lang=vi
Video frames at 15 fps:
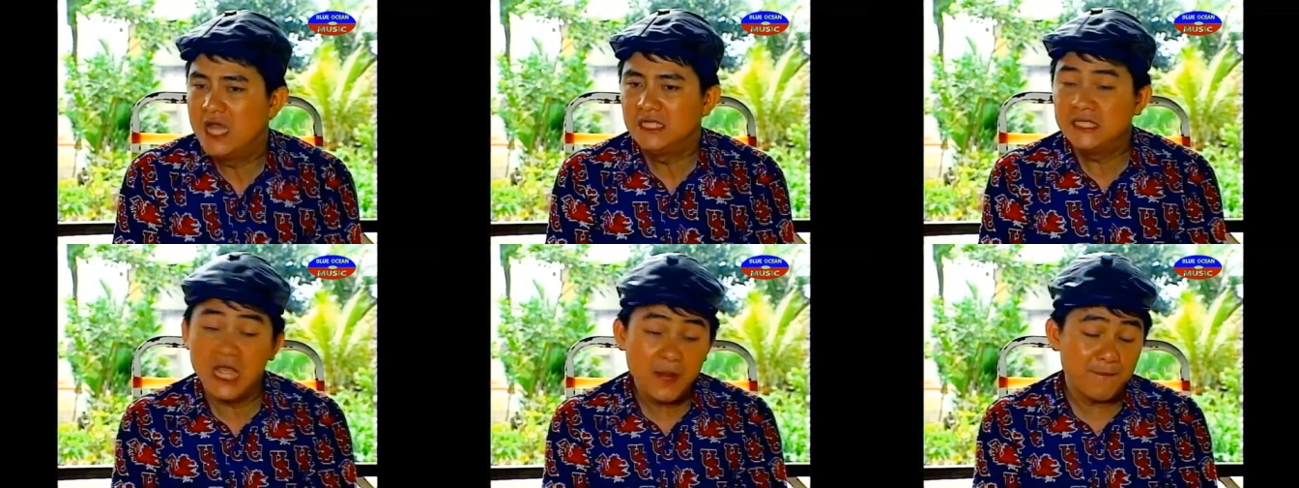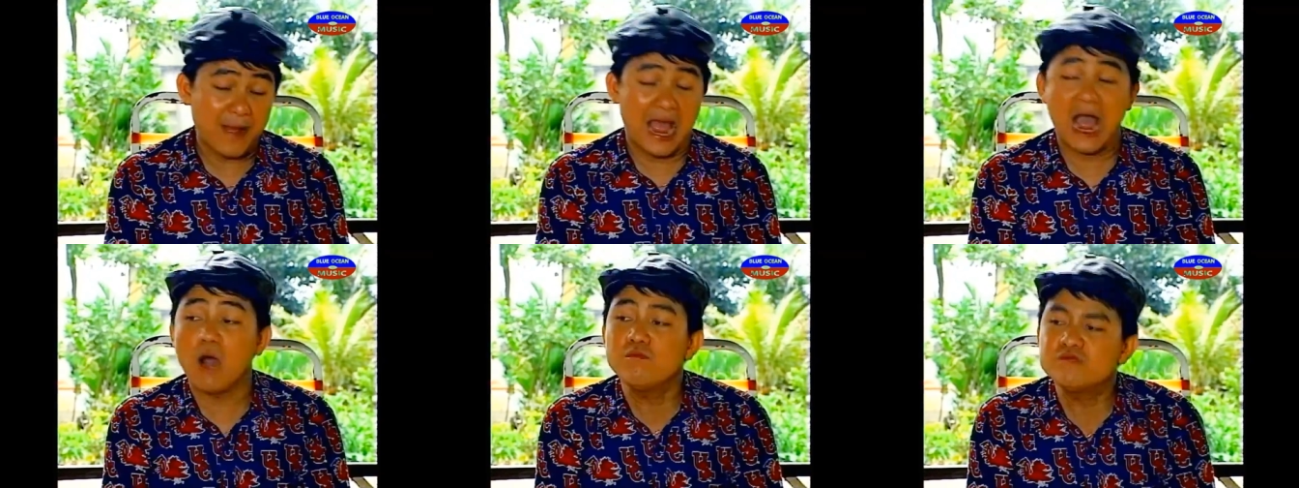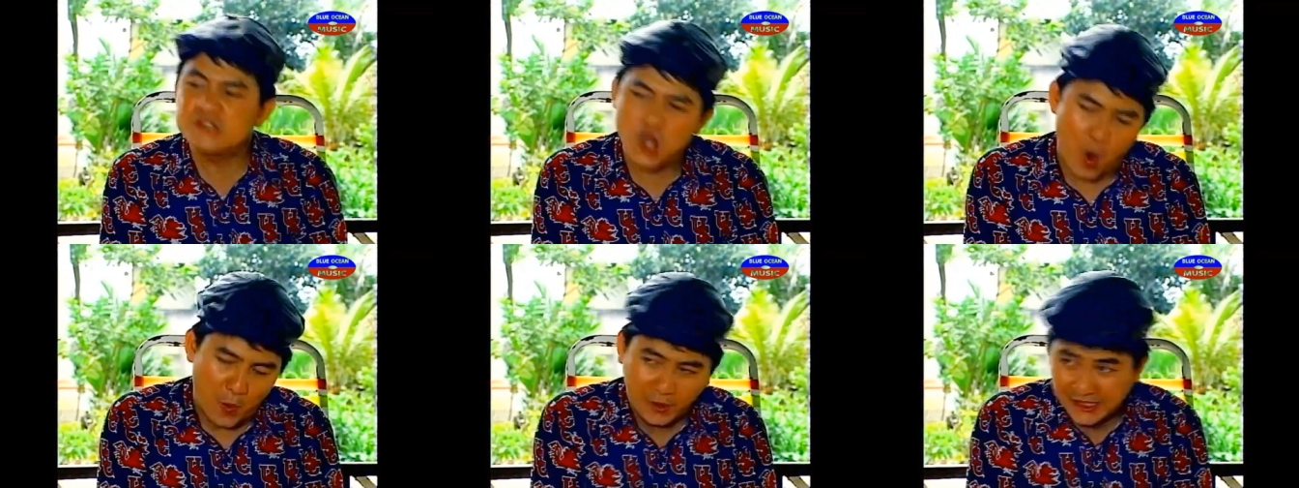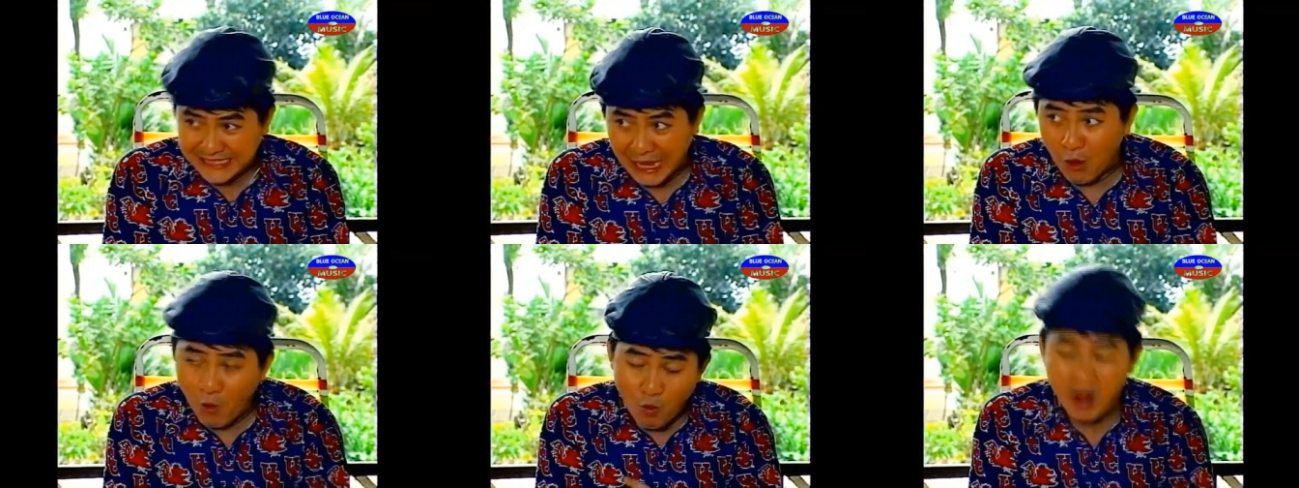Nhưng mà ông nội
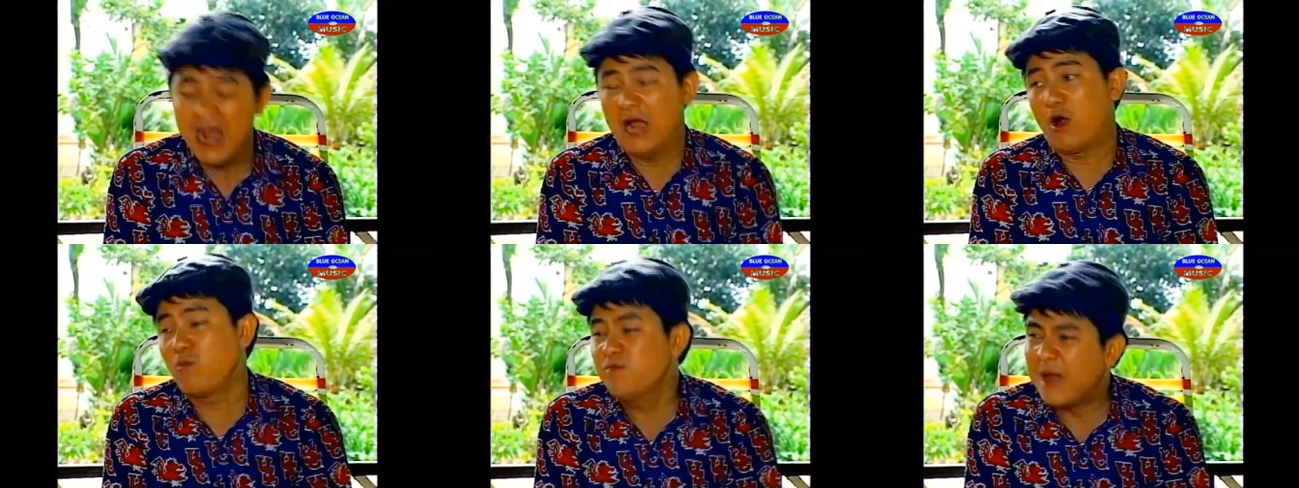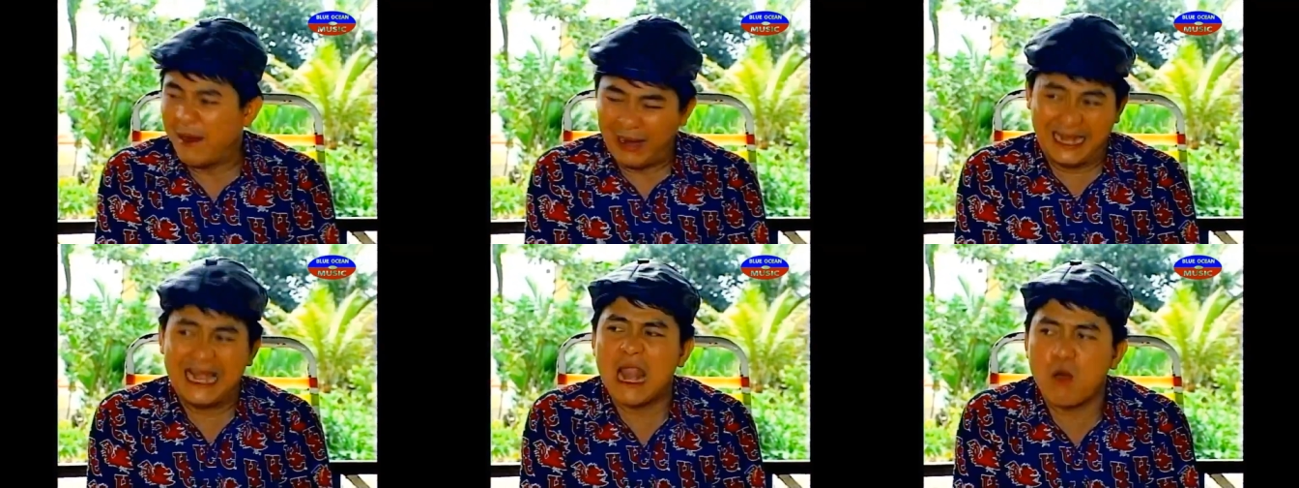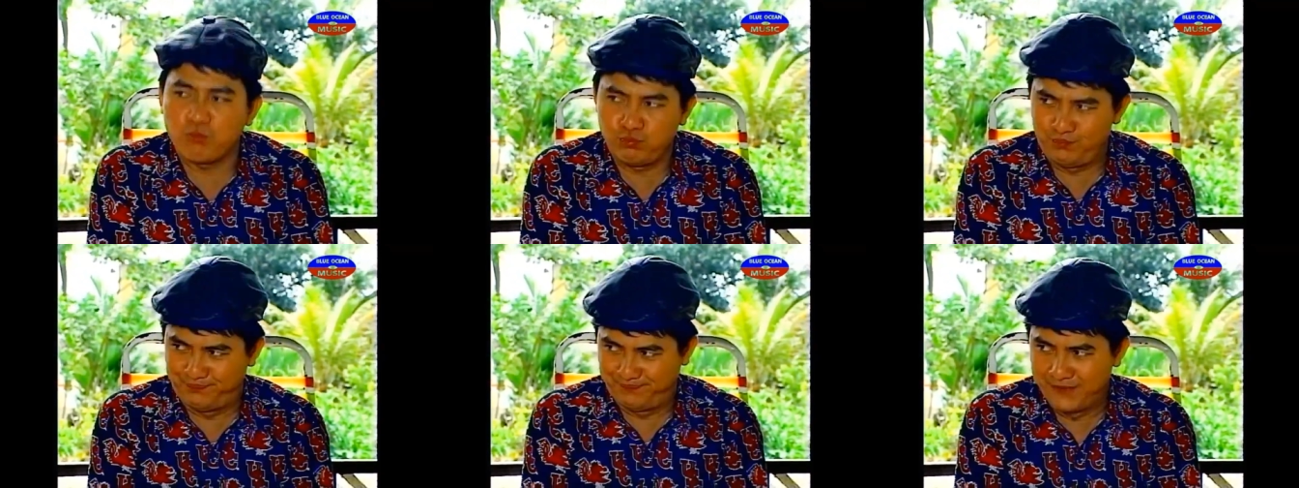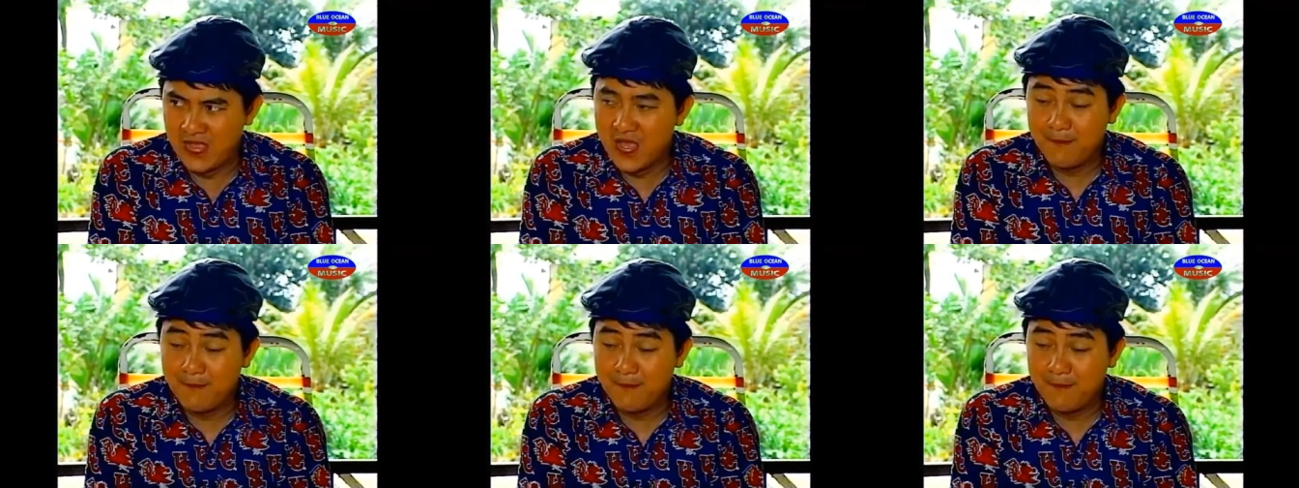tao không có bằng lòng.